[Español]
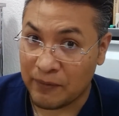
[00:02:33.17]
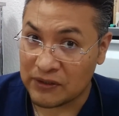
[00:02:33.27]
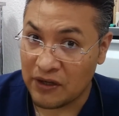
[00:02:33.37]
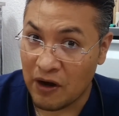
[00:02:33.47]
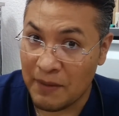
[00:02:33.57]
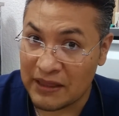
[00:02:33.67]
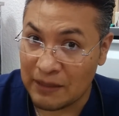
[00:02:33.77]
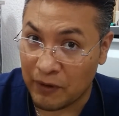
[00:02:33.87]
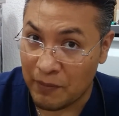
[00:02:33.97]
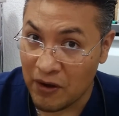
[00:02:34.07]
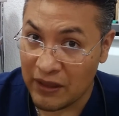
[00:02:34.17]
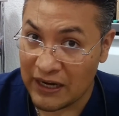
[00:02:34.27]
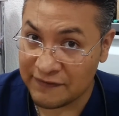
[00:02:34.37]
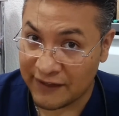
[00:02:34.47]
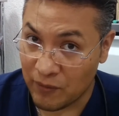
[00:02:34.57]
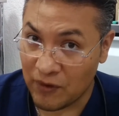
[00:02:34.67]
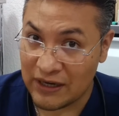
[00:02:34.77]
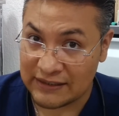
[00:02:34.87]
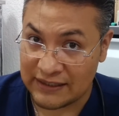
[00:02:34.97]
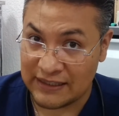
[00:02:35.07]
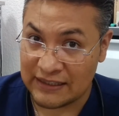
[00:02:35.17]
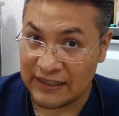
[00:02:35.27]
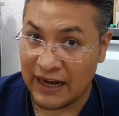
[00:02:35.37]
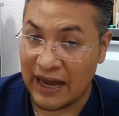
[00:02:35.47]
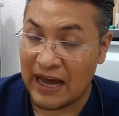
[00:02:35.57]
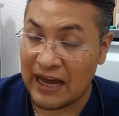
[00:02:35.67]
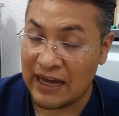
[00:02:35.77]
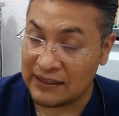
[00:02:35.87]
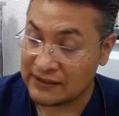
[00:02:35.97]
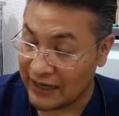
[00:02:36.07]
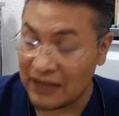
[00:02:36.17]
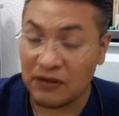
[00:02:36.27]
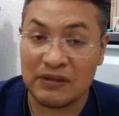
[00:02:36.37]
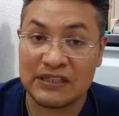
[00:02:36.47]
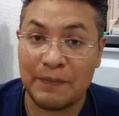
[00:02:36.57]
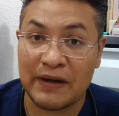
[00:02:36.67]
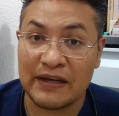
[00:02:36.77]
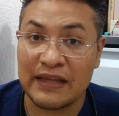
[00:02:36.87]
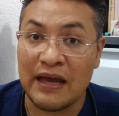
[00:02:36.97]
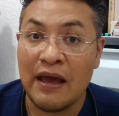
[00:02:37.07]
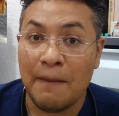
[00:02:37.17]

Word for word: posteriormente por medio de las feromonas que está ah, secando nuestra perrita,